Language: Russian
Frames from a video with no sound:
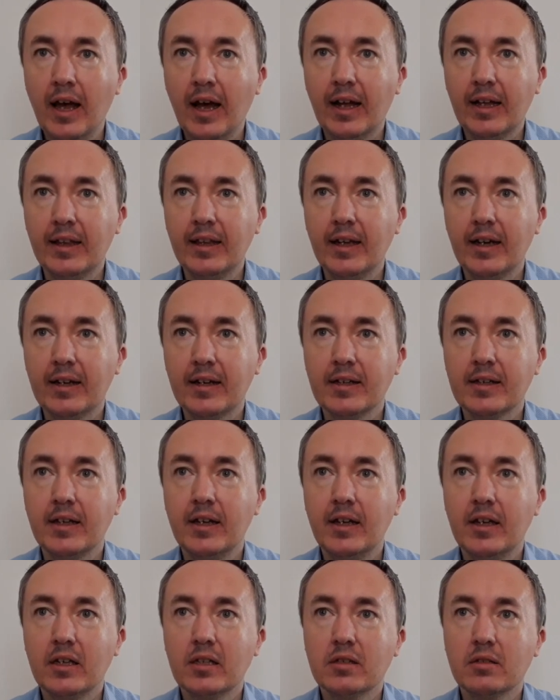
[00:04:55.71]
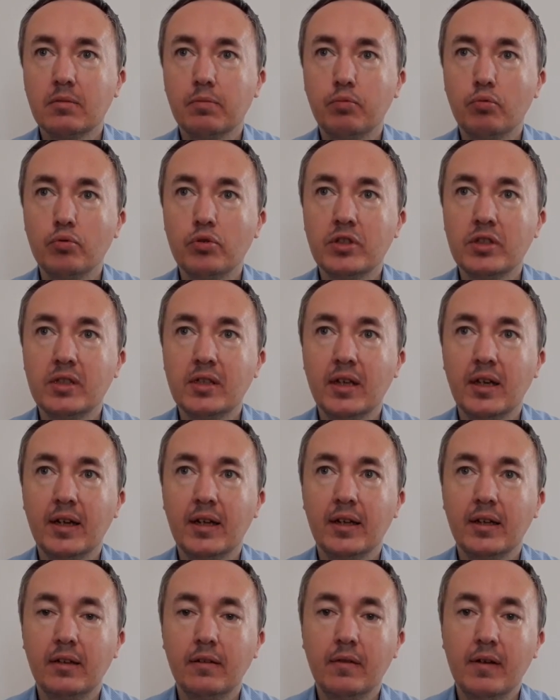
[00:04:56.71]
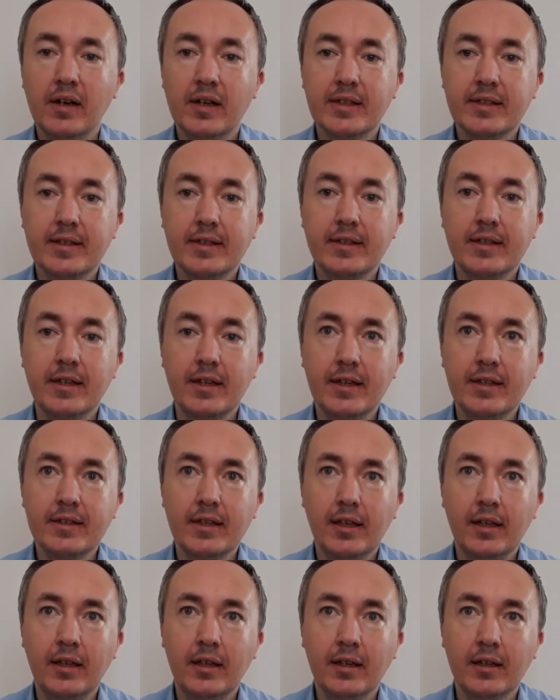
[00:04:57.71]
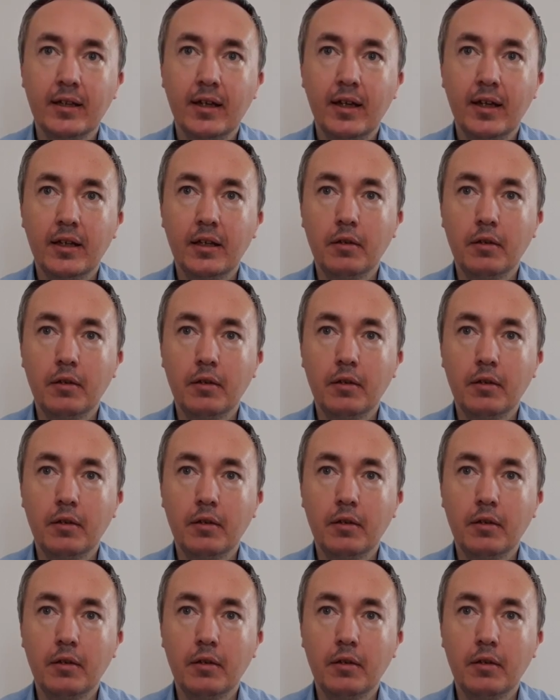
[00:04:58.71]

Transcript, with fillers: однако спустя 20-30 лет